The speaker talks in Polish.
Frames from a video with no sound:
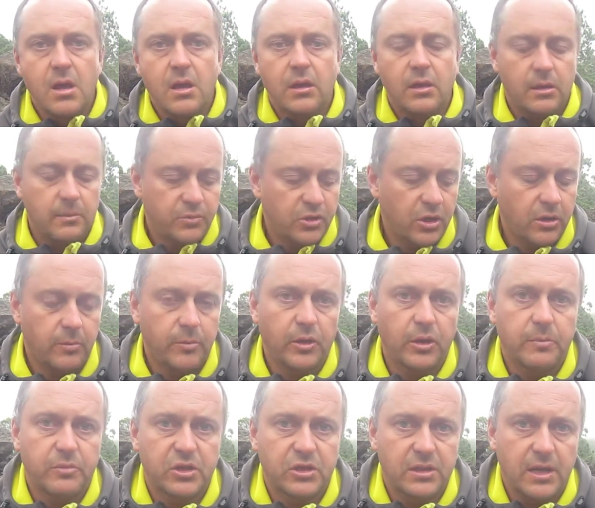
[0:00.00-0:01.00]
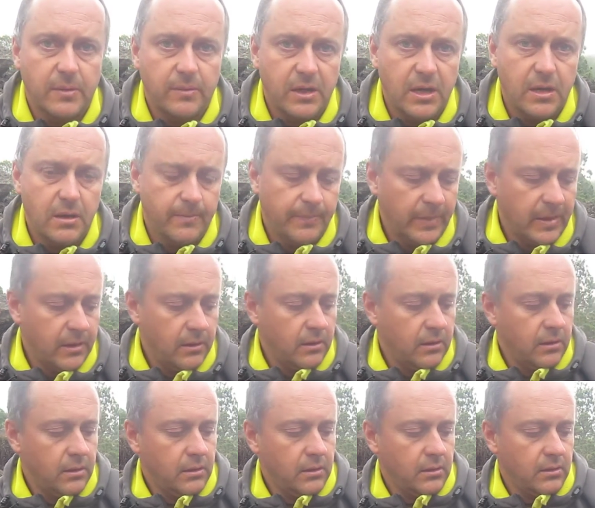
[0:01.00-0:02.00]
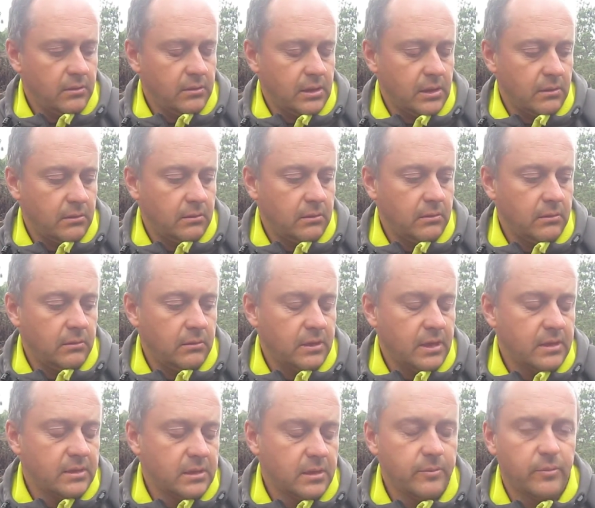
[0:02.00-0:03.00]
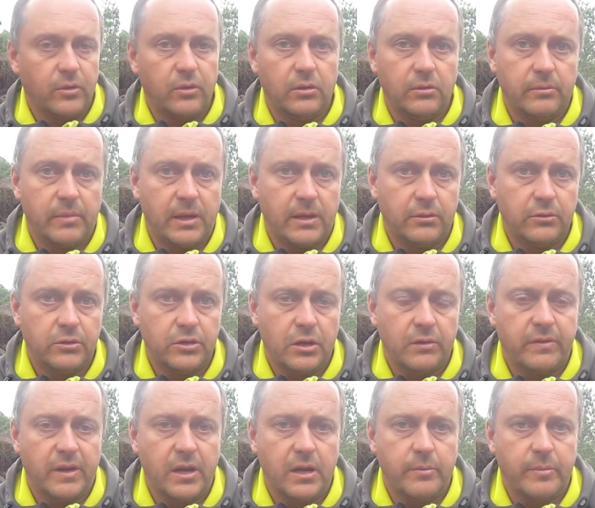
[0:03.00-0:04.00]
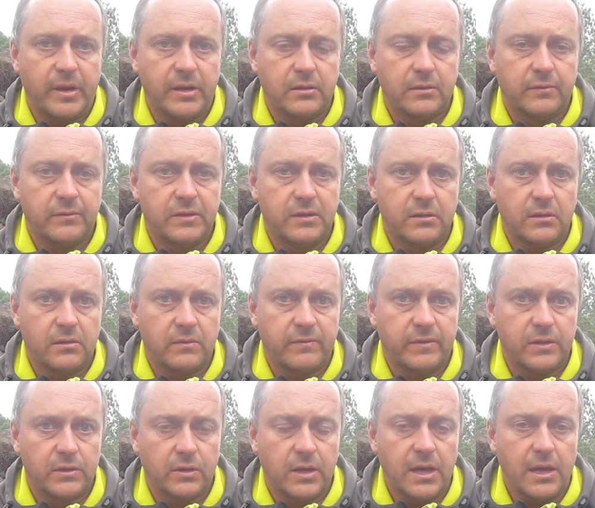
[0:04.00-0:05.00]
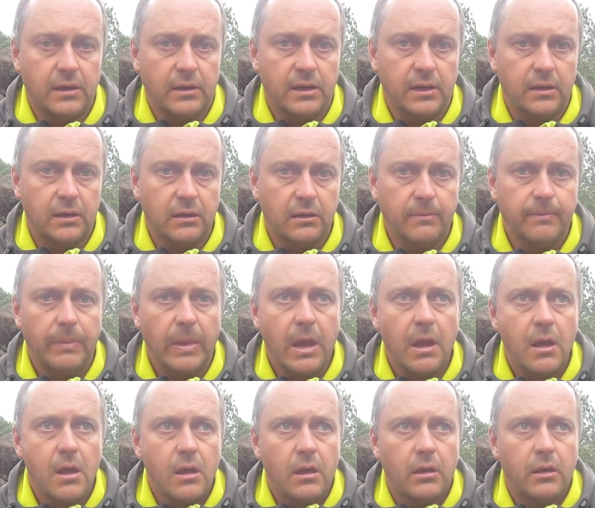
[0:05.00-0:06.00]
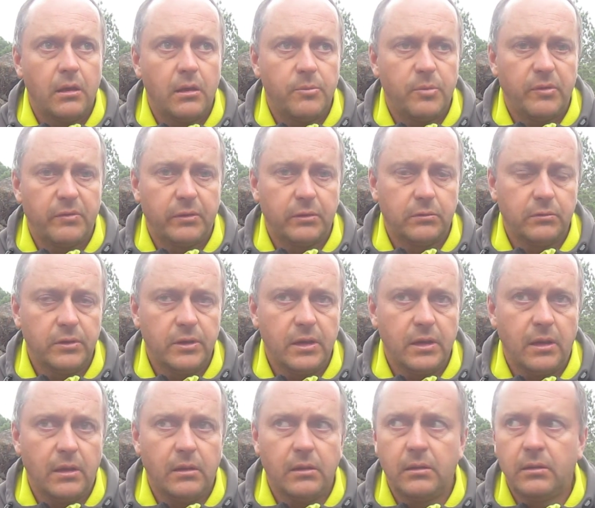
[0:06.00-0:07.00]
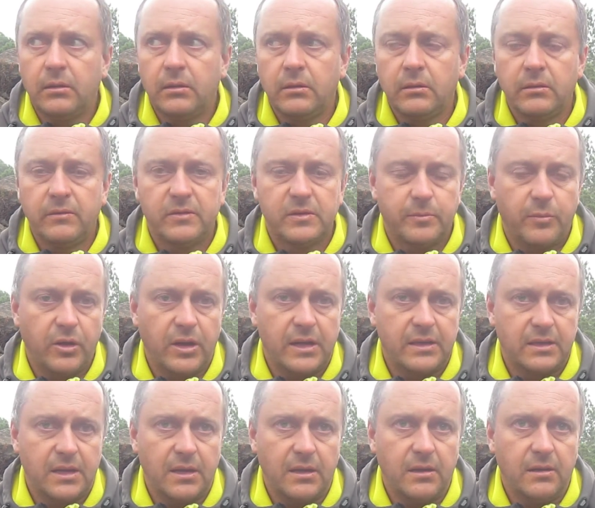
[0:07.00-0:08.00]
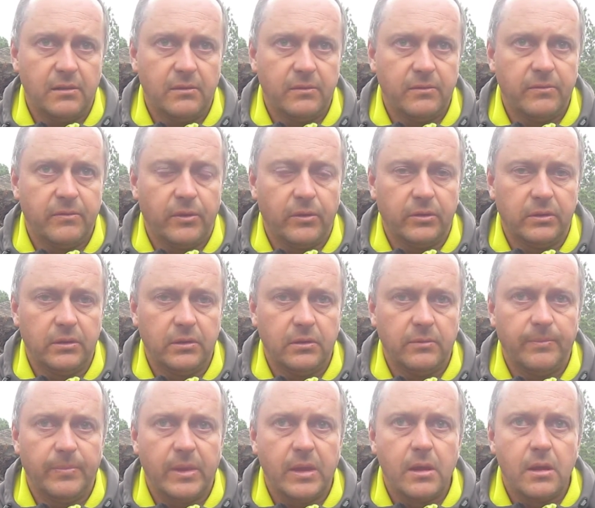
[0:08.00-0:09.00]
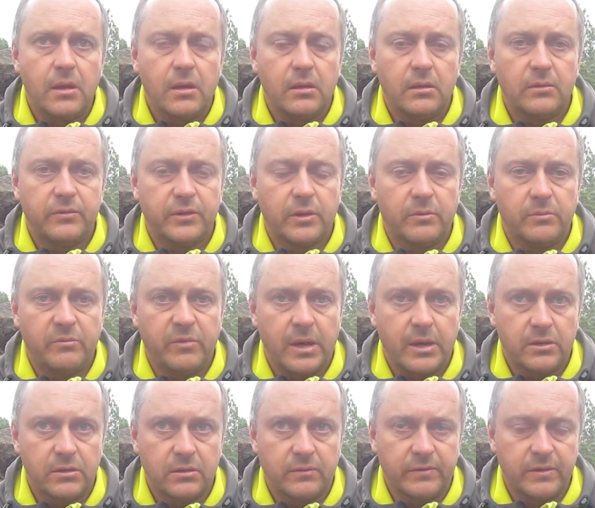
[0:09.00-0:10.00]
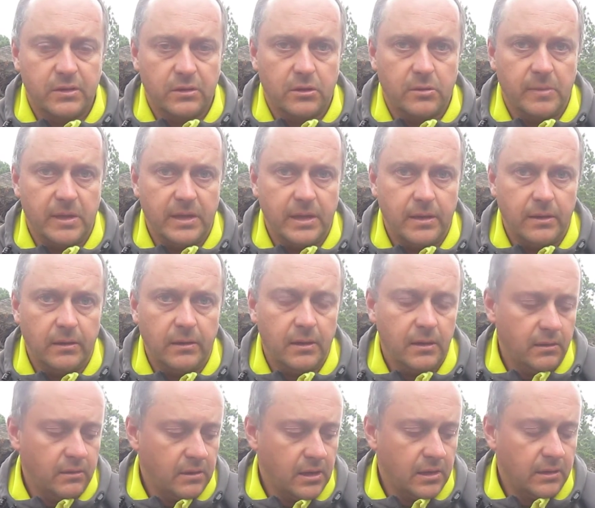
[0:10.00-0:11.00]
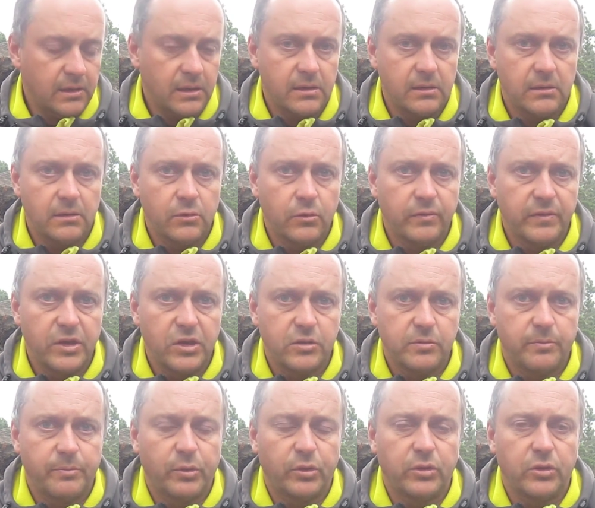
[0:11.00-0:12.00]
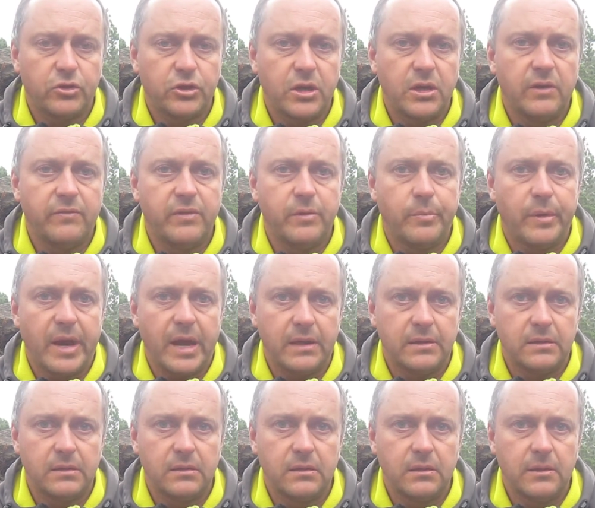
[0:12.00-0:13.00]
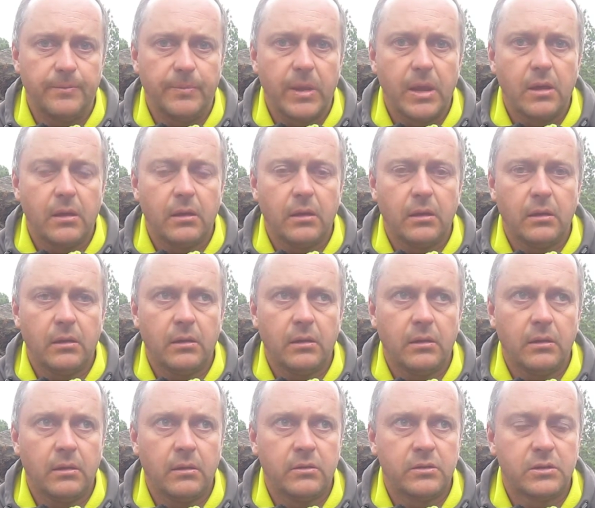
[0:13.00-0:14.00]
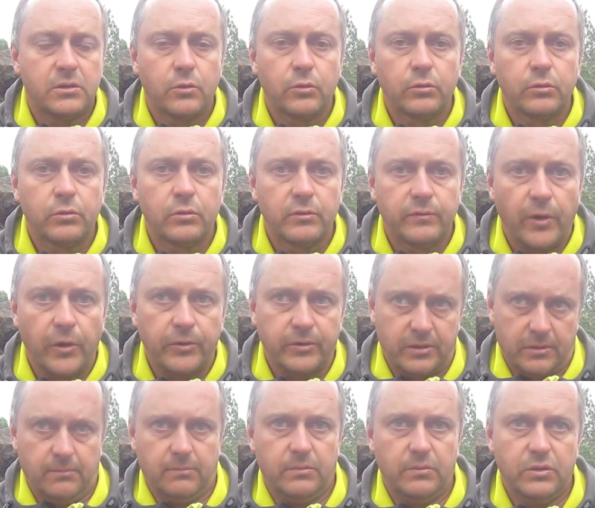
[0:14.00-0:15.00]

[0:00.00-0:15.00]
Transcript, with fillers: y, przerobiony przeze mnie i te, y, ten symbol ma oddziaływanie bardzo wys wysokiej energii, e, powoduje wzbogacanie wody w tą bardzo wysoką energię, jak e, również podnoszenie wibracji e, struktur wody.